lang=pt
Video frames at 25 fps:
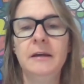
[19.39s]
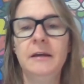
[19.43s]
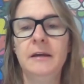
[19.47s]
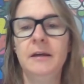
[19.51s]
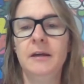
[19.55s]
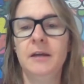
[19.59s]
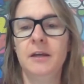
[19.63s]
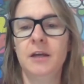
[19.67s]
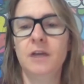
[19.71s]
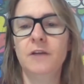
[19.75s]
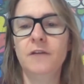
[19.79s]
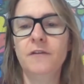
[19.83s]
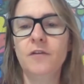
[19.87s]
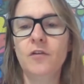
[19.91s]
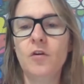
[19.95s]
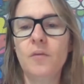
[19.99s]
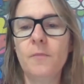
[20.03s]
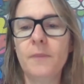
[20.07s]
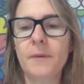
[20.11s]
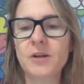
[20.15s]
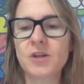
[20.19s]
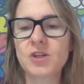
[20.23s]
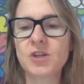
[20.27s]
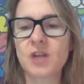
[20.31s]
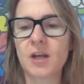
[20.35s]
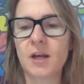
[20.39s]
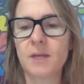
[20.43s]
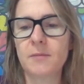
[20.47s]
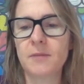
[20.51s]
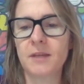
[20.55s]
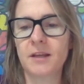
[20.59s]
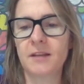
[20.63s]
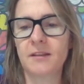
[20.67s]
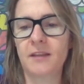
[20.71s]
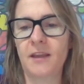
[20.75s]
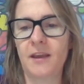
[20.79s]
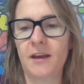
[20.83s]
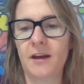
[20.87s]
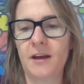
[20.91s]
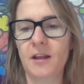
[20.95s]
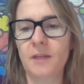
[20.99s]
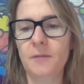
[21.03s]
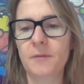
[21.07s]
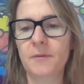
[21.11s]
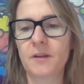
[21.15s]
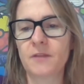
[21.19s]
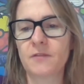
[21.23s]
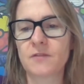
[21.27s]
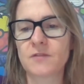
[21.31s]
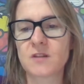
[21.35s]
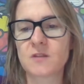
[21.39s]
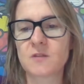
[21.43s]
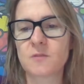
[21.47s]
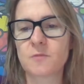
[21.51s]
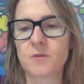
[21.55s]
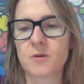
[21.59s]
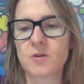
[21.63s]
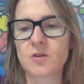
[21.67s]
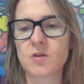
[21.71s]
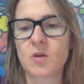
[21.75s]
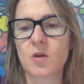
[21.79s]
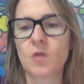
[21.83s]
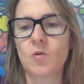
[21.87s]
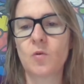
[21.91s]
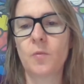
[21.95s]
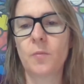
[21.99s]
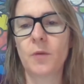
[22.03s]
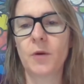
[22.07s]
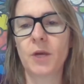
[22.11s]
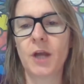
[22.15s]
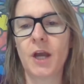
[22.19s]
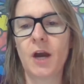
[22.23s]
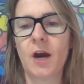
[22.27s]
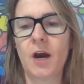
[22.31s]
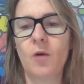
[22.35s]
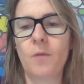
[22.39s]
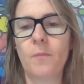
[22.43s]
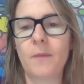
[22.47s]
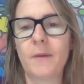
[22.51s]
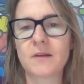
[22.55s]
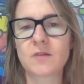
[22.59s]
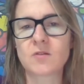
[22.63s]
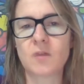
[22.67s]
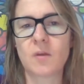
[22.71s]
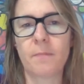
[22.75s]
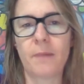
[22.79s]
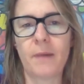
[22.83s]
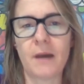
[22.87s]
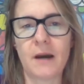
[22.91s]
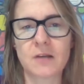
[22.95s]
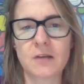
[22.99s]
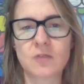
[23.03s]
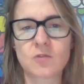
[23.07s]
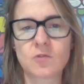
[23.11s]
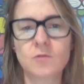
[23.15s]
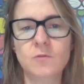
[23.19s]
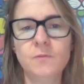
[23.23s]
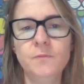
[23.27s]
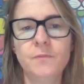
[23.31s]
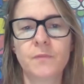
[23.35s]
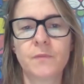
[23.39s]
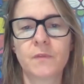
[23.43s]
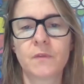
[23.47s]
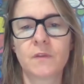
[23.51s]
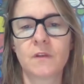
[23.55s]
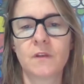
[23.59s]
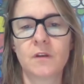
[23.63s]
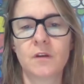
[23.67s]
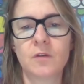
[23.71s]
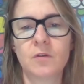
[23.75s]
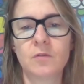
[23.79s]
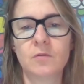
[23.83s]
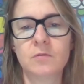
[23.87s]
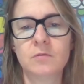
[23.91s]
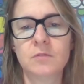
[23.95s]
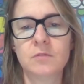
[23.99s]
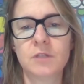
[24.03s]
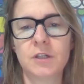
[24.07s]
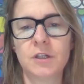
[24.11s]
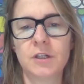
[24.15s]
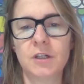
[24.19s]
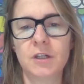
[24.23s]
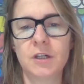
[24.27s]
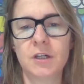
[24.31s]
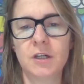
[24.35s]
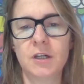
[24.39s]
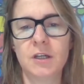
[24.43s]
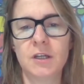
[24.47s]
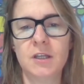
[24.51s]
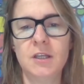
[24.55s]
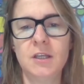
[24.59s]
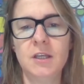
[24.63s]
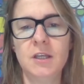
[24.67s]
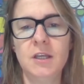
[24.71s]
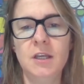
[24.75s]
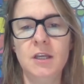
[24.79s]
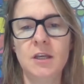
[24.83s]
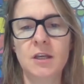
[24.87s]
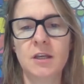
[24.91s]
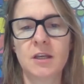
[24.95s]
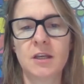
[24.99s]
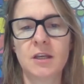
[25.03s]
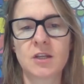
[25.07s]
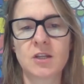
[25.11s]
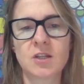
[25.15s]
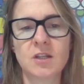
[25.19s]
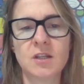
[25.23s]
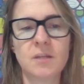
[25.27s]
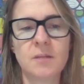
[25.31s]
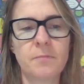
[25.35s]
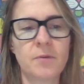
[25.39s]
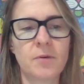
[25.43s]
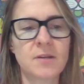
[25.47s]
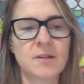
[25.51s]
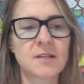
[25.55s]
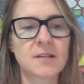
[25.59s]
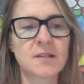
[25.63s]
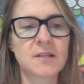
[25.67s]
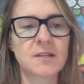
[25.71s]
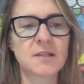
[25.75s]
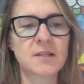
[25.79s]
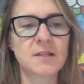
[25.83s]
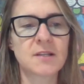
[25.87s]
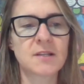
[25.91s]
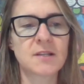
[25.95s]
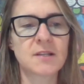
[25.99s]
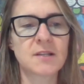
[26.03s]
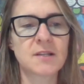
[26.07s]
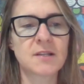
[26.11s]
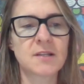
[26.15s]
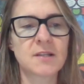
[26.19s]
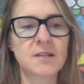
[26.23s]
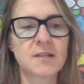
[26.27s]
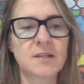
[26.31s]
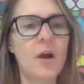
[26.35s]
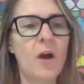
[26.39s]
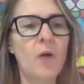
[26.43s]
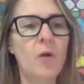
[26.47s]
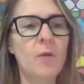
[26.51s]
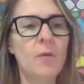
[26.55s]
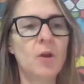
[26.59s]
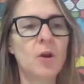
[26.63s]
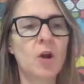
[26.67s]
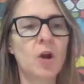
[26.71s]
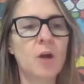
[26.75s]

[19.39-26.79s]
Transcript: Eu vou compartilhar minha tela para que vocês possam acompanhar o passo a passo, então, uh, e que a gente possa entender como é o melhor